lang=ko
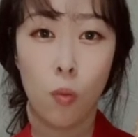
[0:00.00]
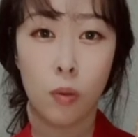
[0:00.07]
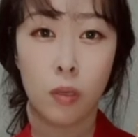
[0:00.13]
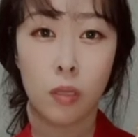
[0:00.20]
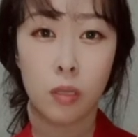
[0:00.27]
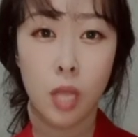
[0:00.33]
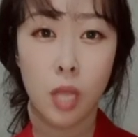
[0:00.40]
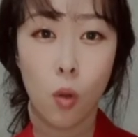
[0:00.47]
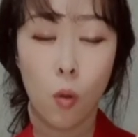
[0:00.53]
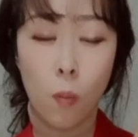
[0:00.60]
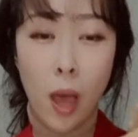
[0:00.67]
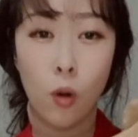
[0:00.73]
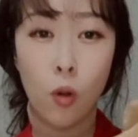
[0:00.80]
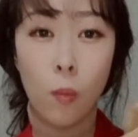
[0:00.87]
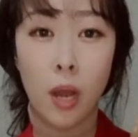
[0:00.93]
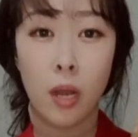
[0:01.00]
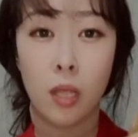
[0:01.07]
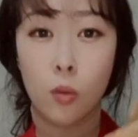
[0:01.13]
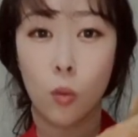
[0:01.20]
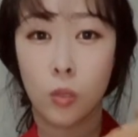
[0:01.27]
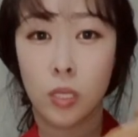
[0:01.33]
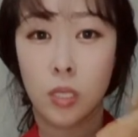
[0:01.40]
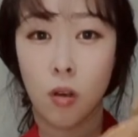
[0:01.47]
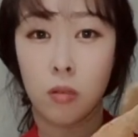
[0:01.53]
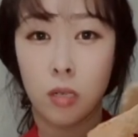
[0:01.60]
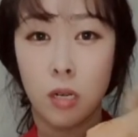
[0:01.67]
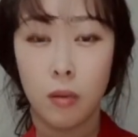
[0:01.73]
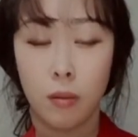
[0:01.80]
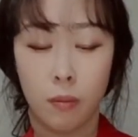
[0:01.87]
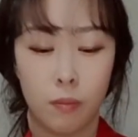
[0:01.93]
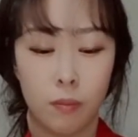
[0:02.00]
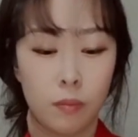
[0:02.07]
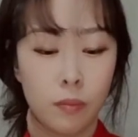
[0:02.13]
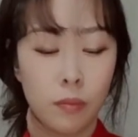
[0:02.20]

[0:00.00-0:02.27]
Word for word: 조업을 끝내고 바로 말린 오징어를